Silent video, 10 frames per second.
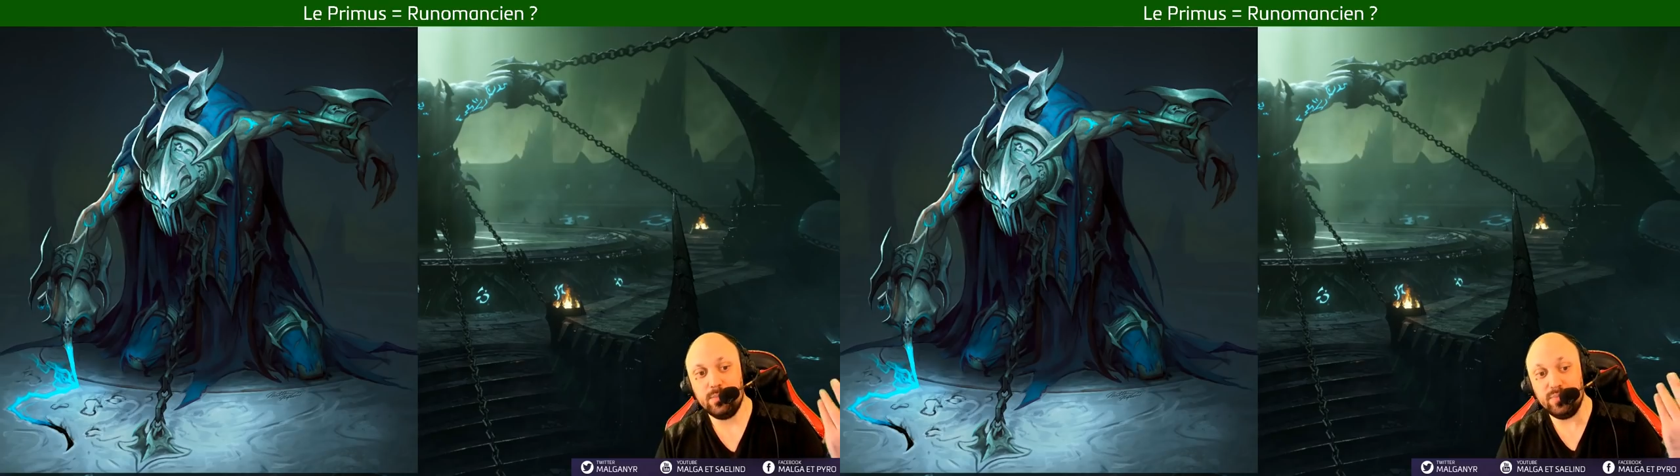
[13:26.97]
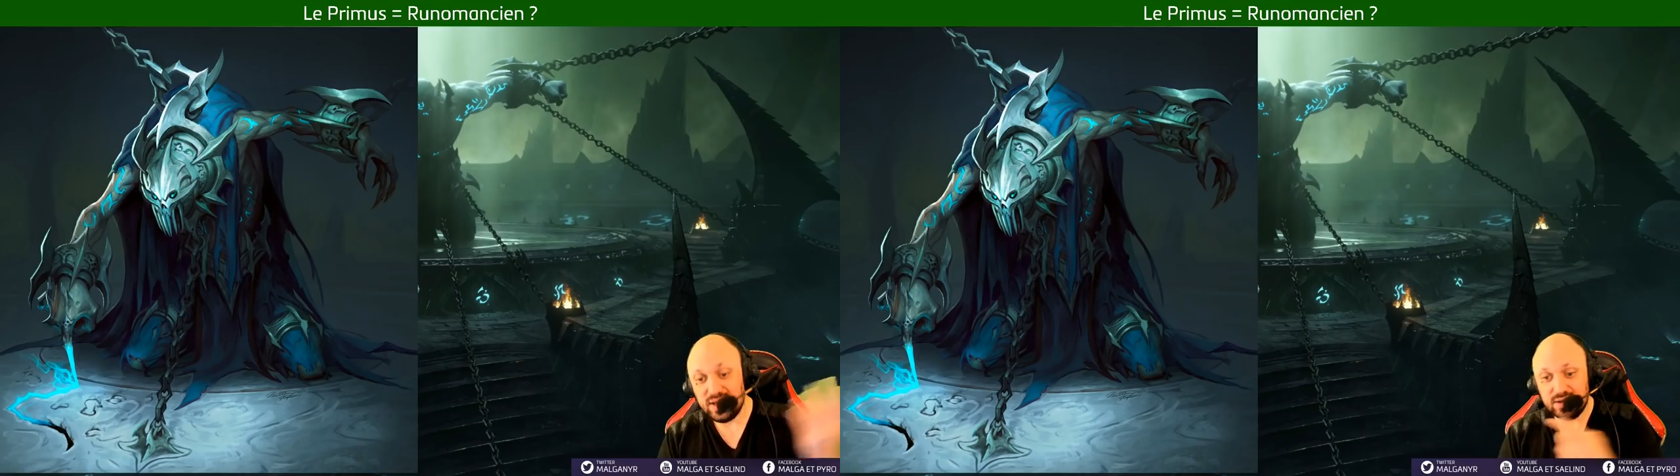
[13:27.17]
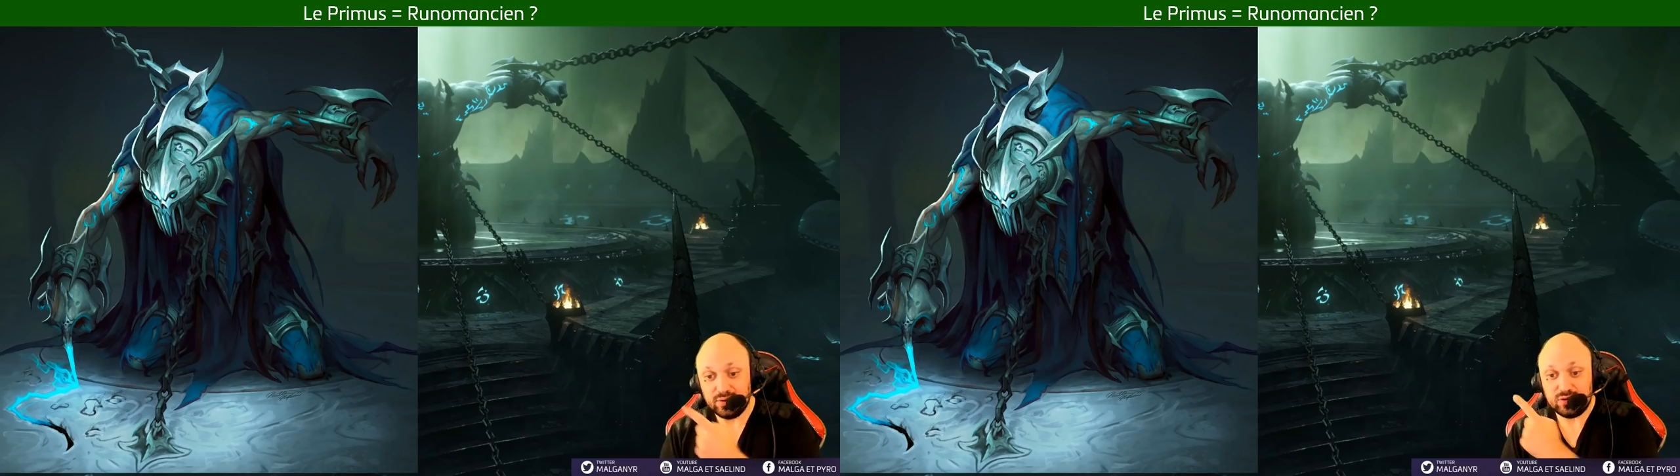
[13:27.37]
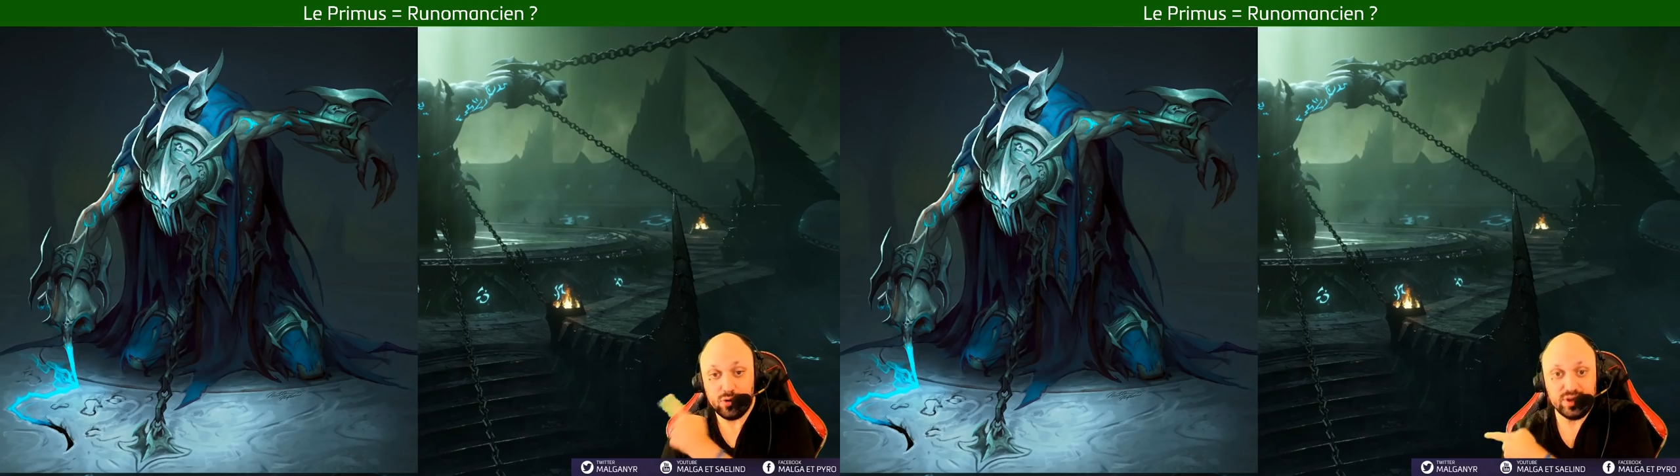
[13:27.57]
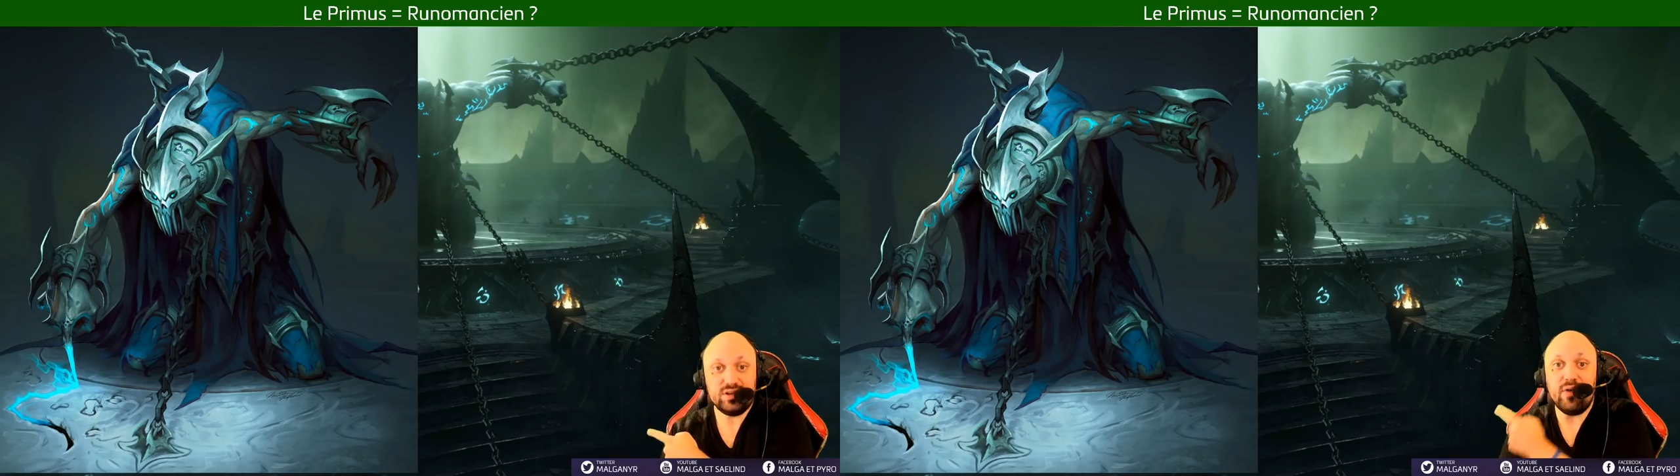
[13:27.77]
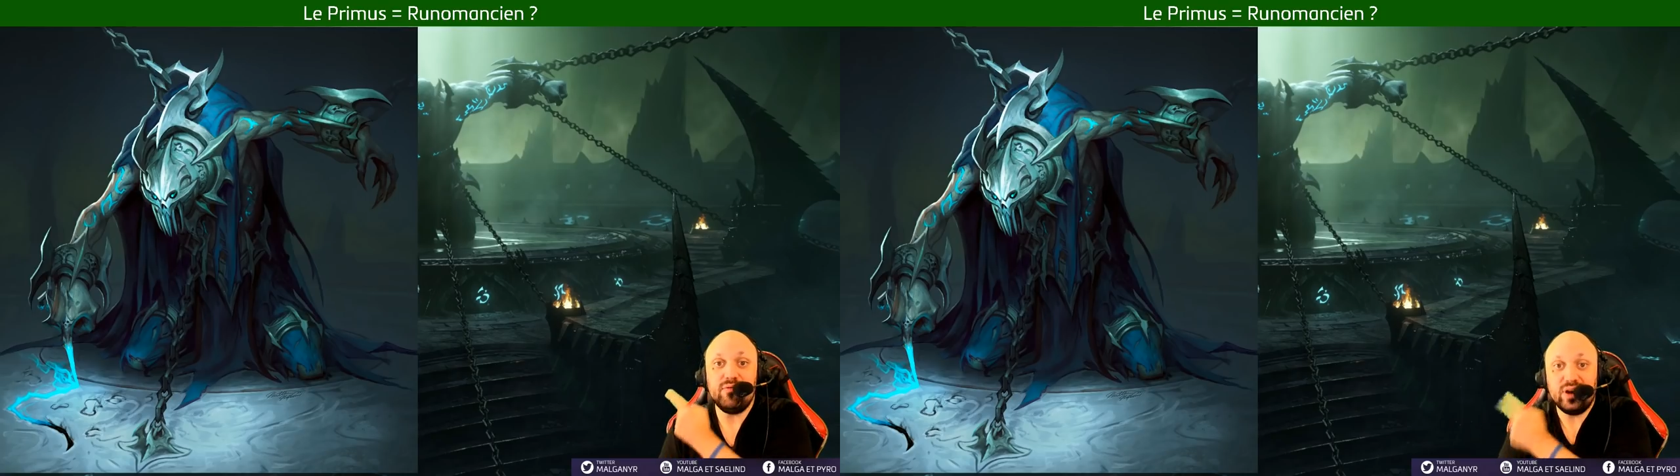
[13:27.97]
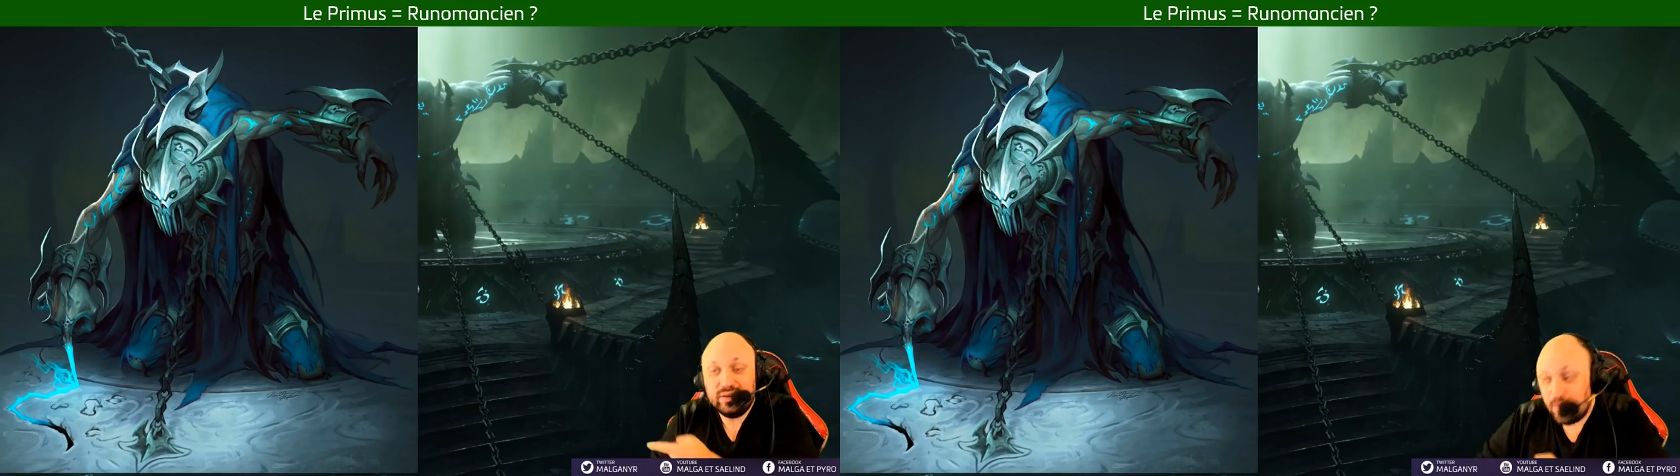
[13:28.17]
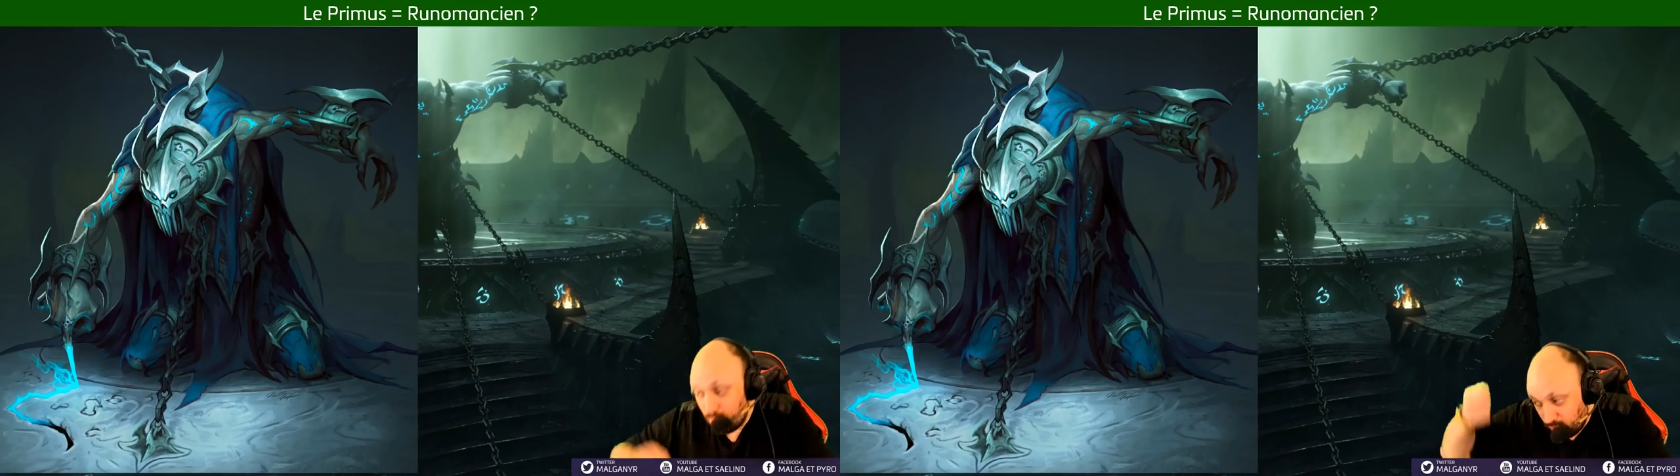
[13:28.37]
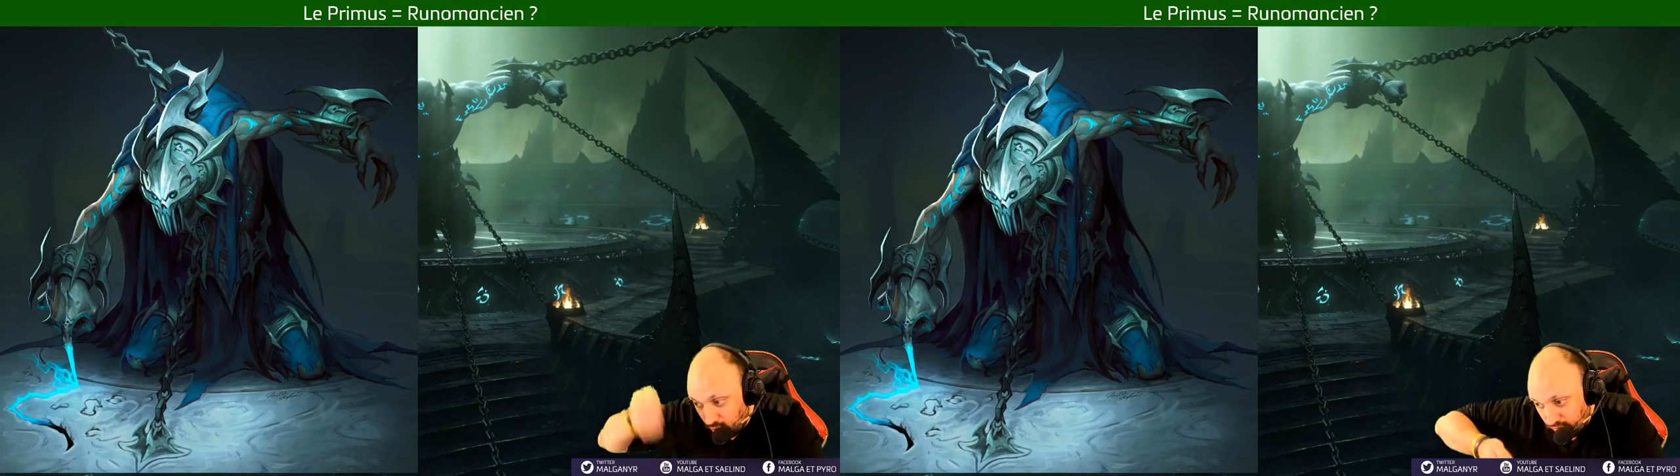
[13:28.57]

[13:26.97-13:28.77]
Mais celui qui a véritablement